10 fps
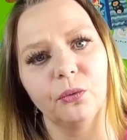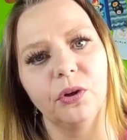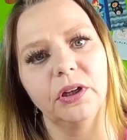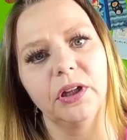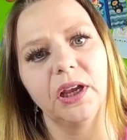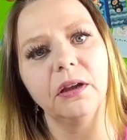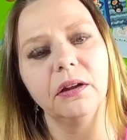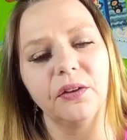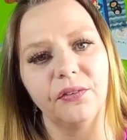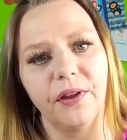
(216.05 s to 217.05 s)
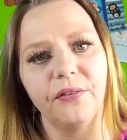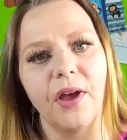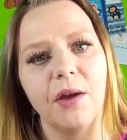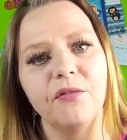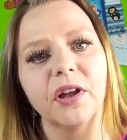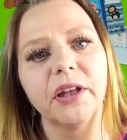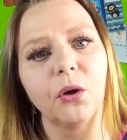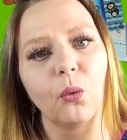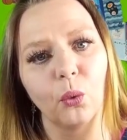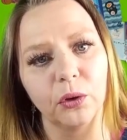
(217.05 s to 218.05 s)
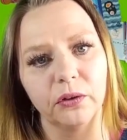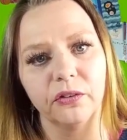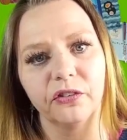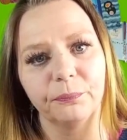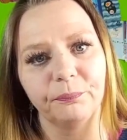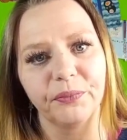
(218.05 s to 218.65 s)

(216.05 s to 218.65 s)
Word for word: Und ich denke, dass das einfach der Grund ist.